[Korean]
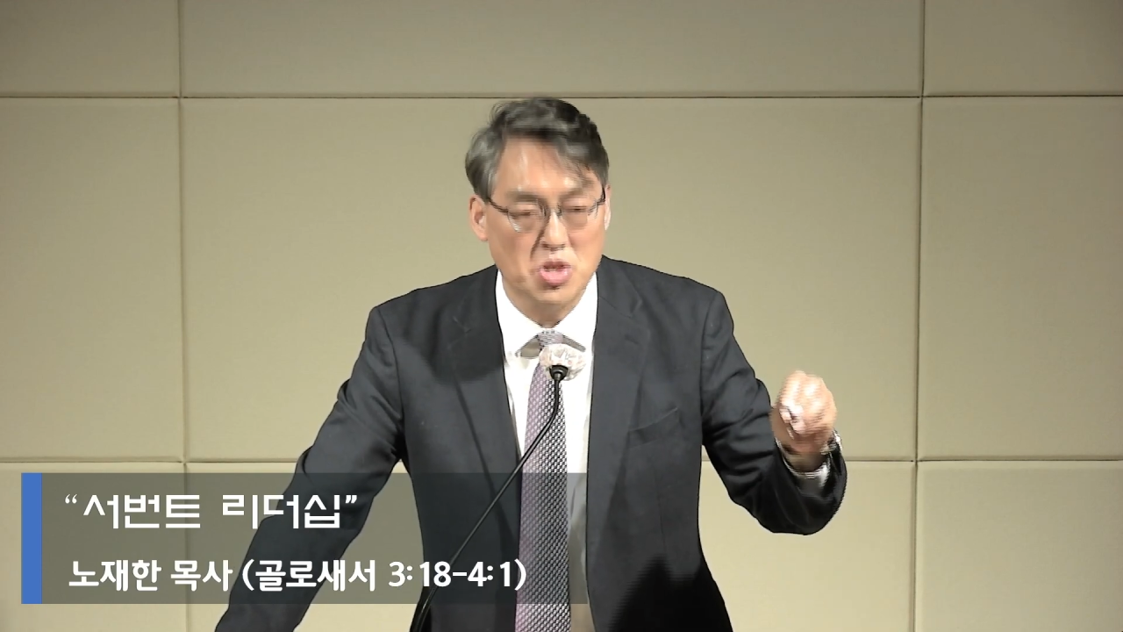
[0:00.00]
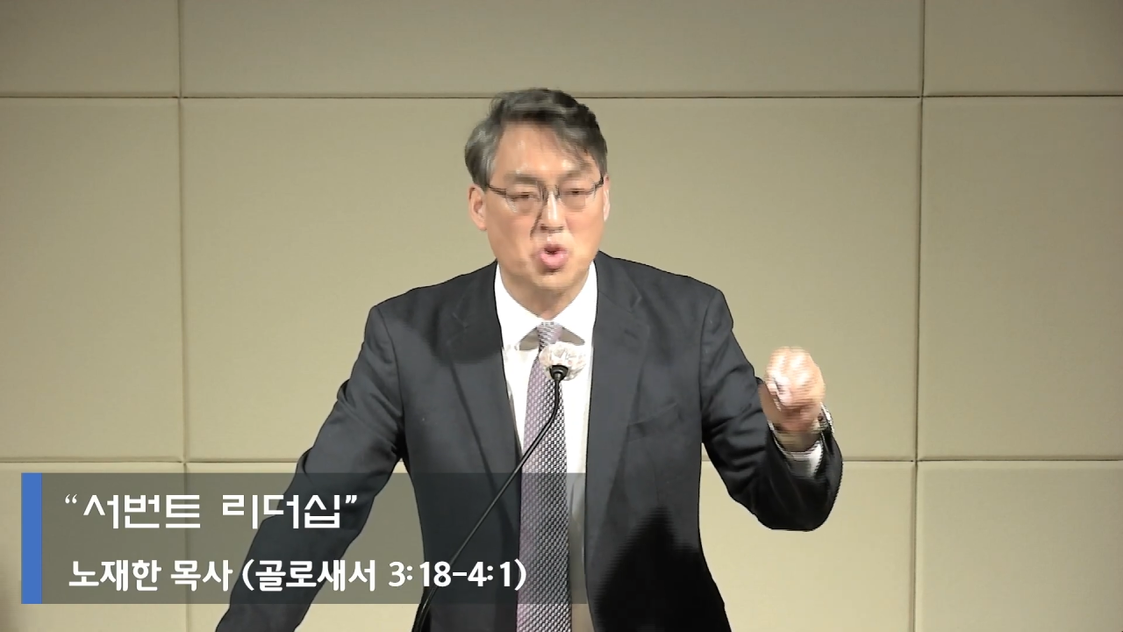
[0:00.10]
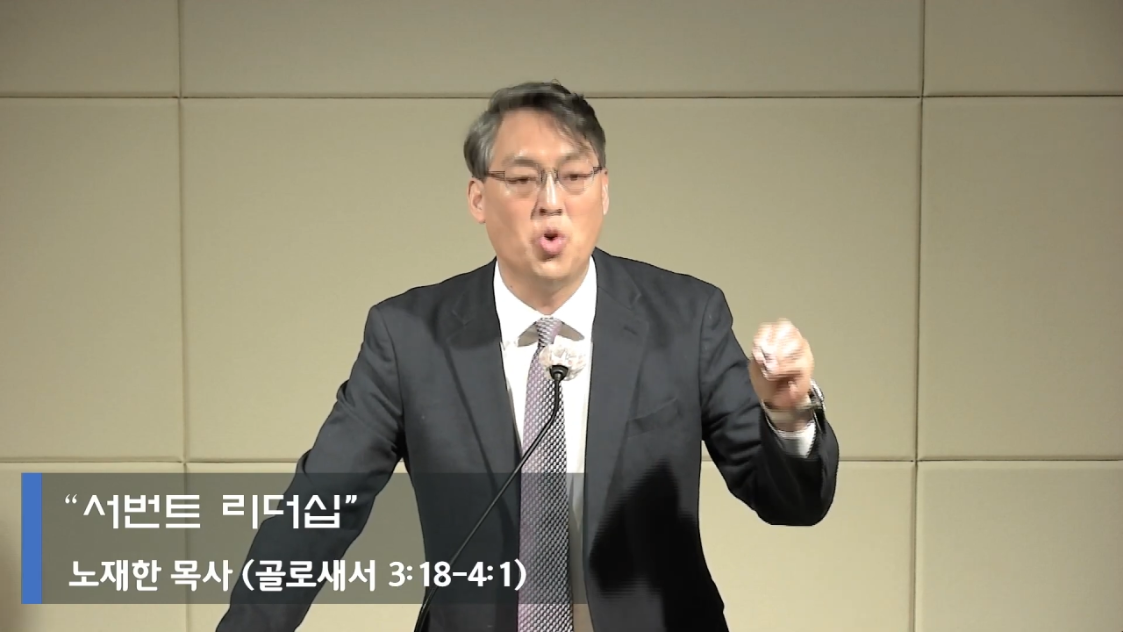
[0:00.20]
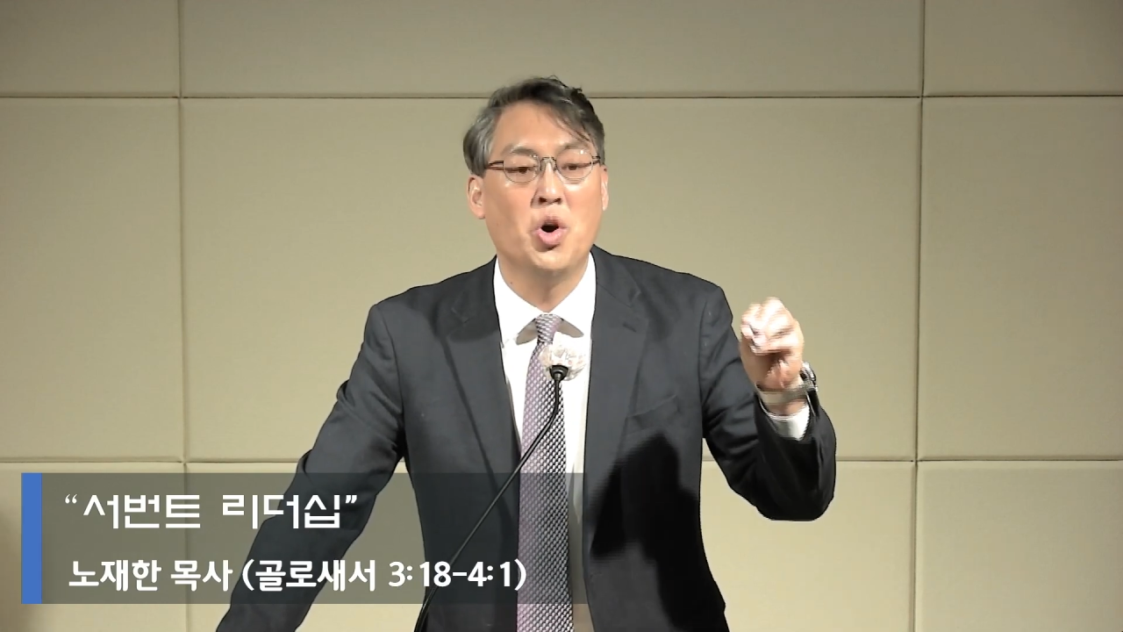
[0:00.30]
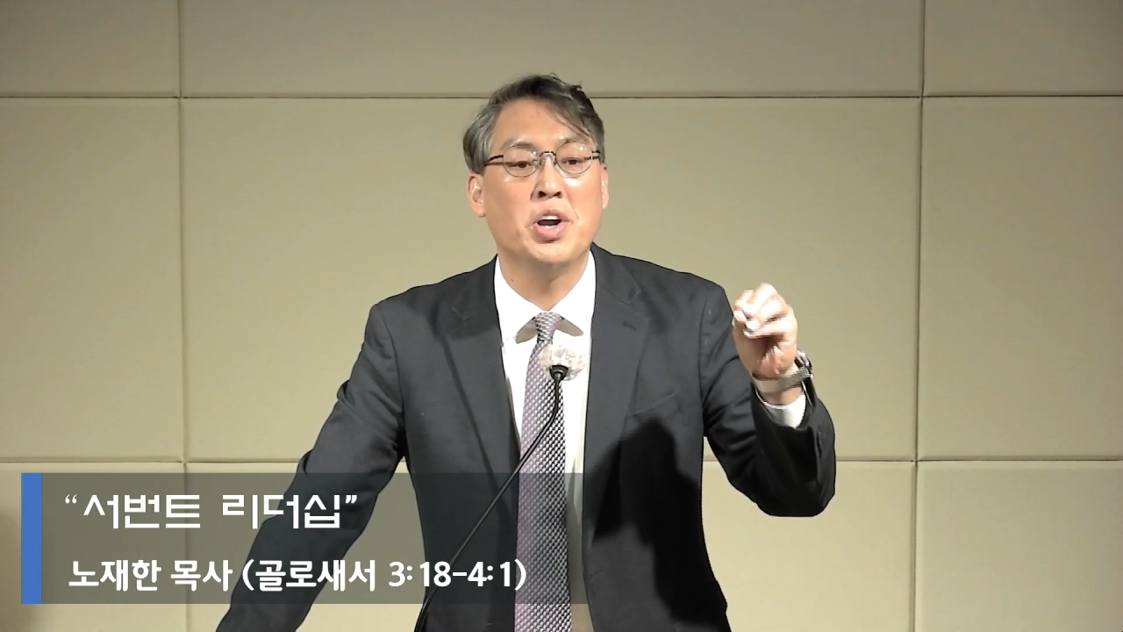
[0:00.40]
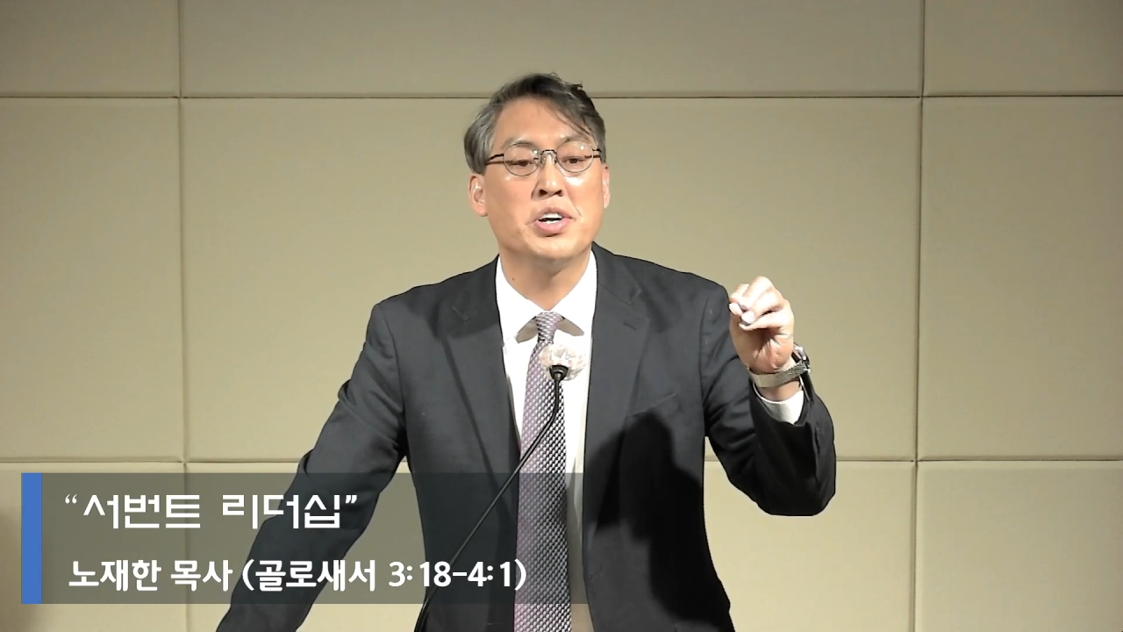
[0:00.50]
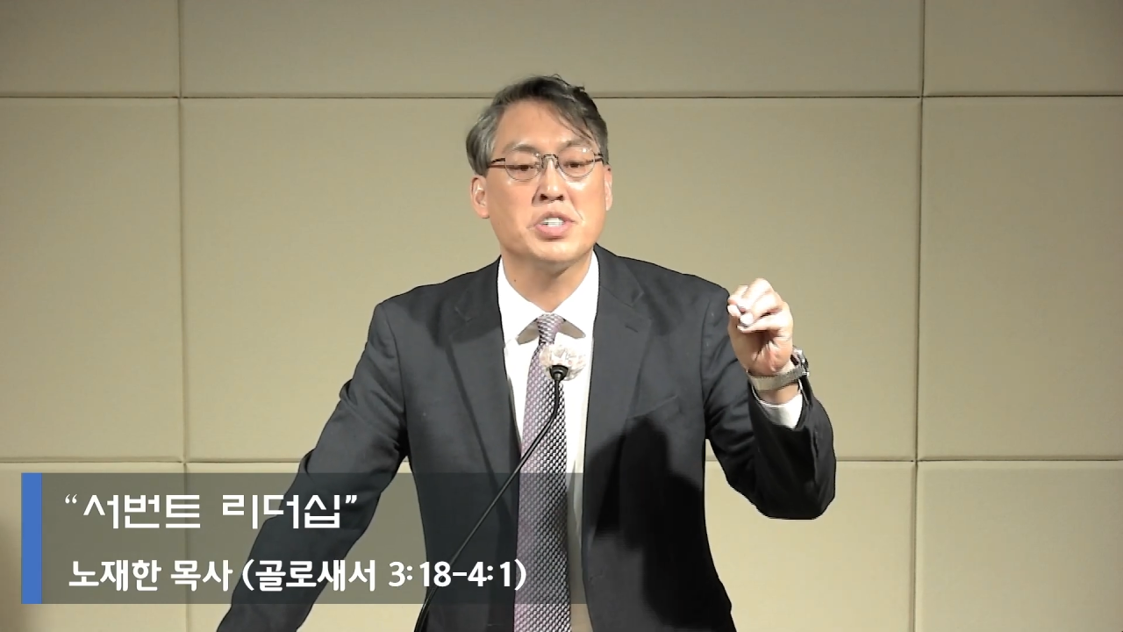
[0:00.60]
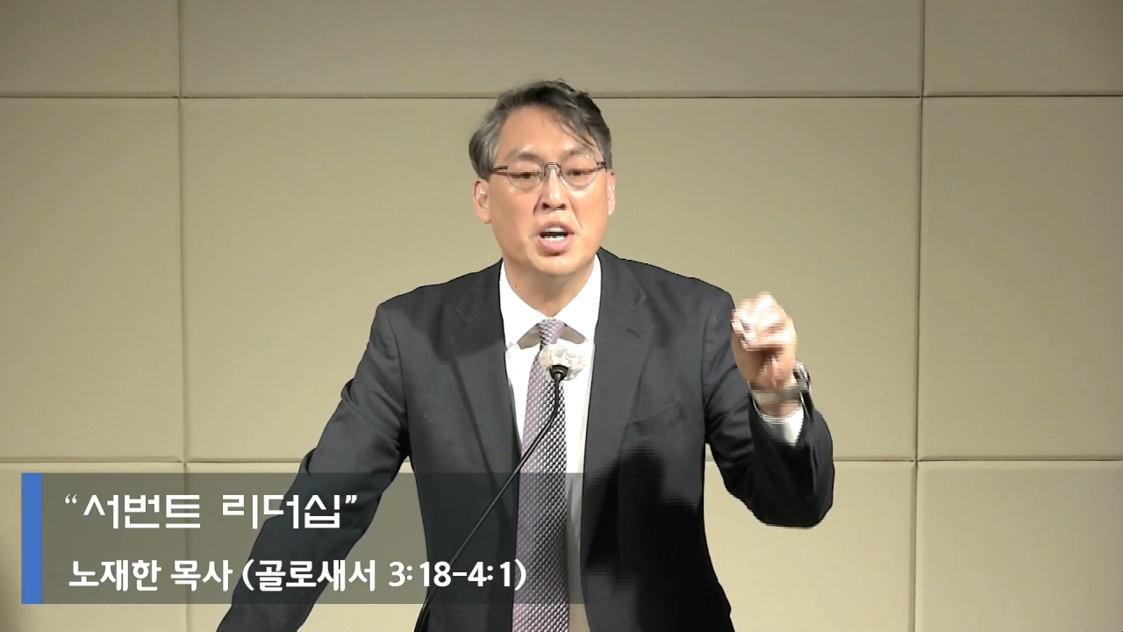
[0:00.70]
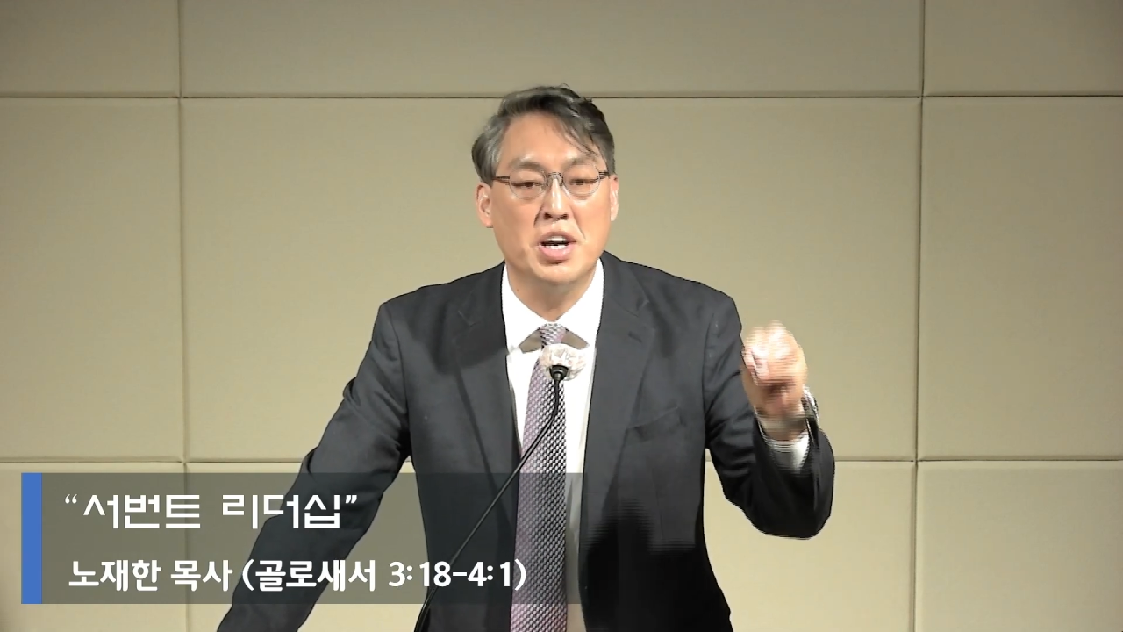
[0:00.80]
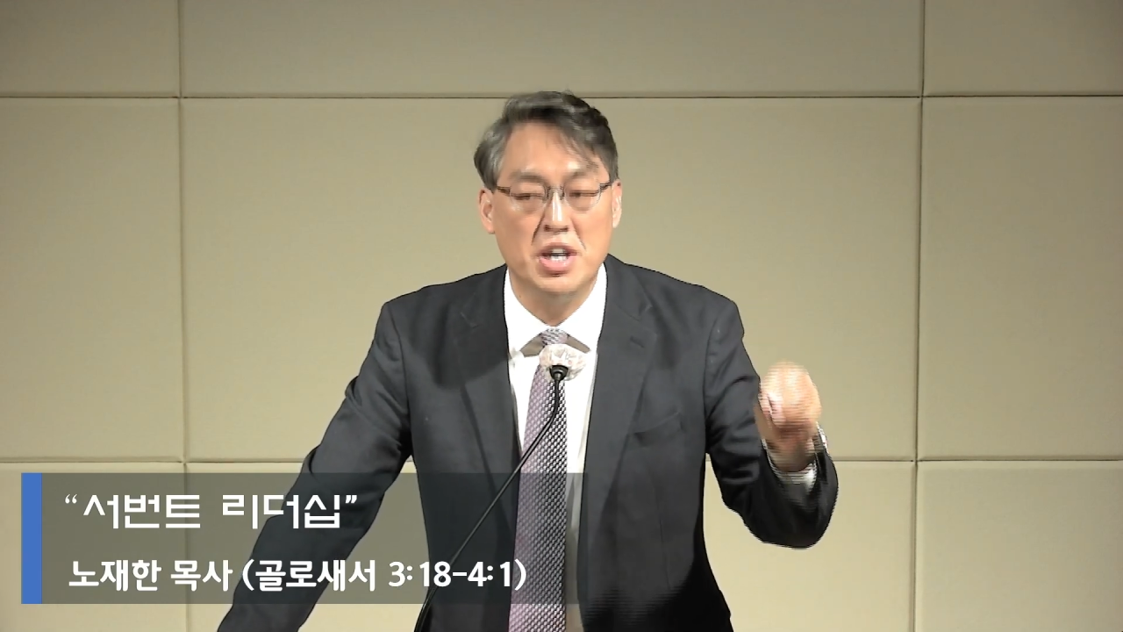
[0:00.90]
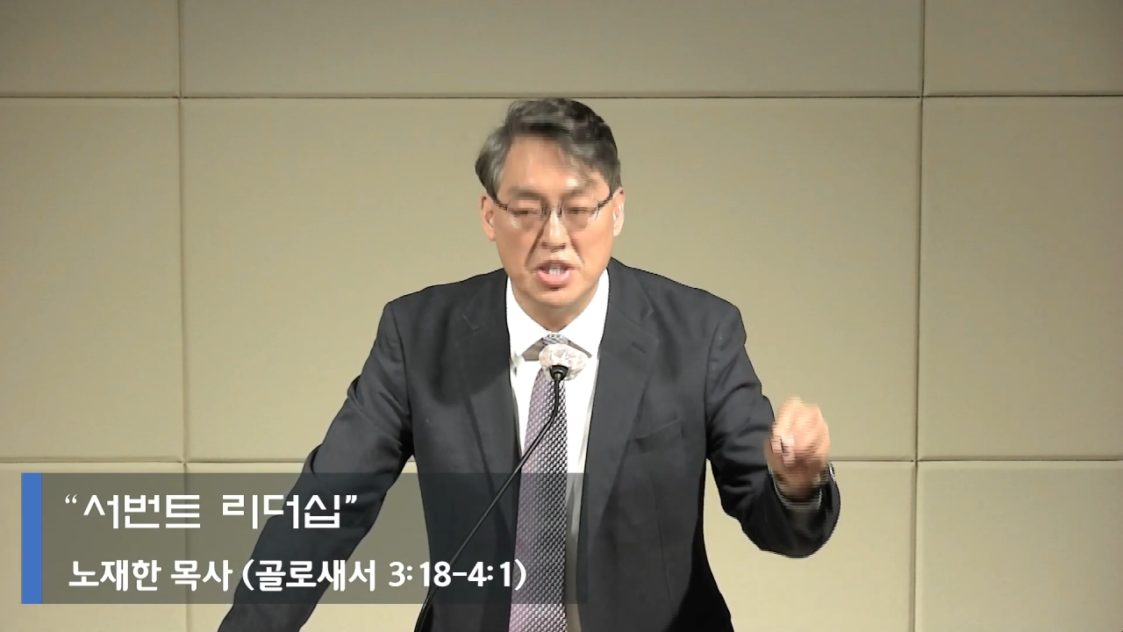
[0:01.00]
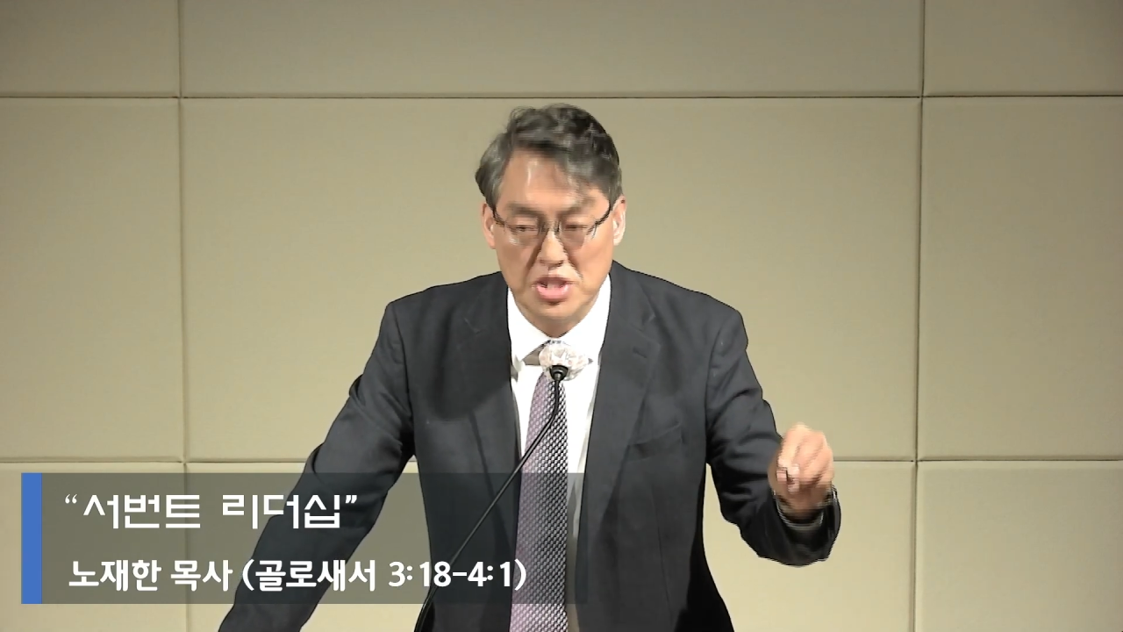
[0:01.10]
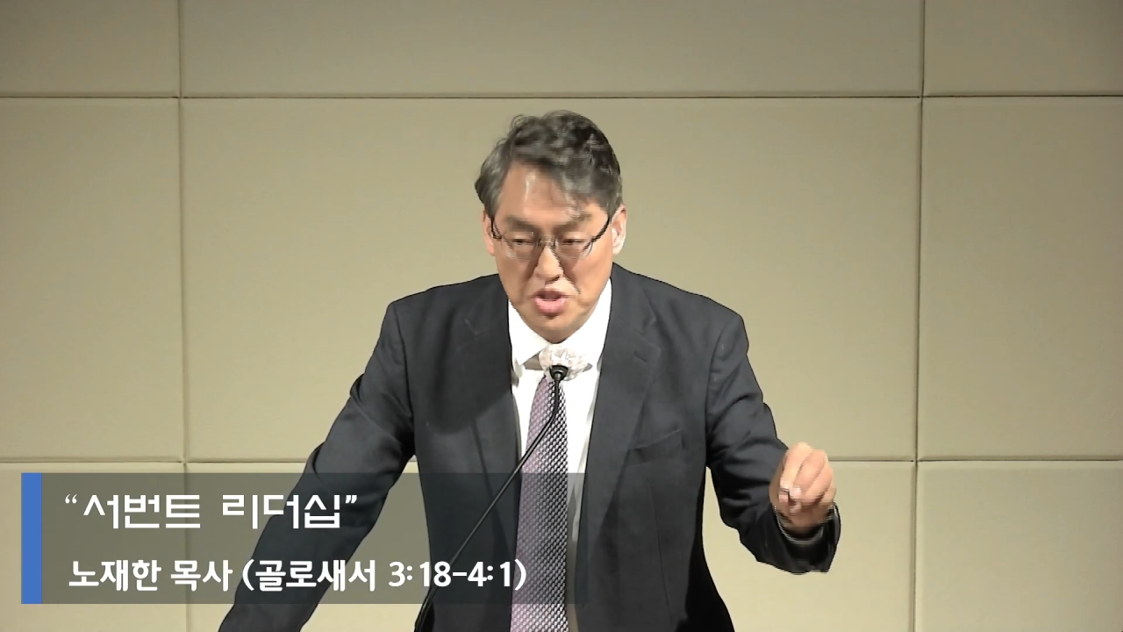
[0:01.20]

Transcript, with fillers: 교회를 사랑하신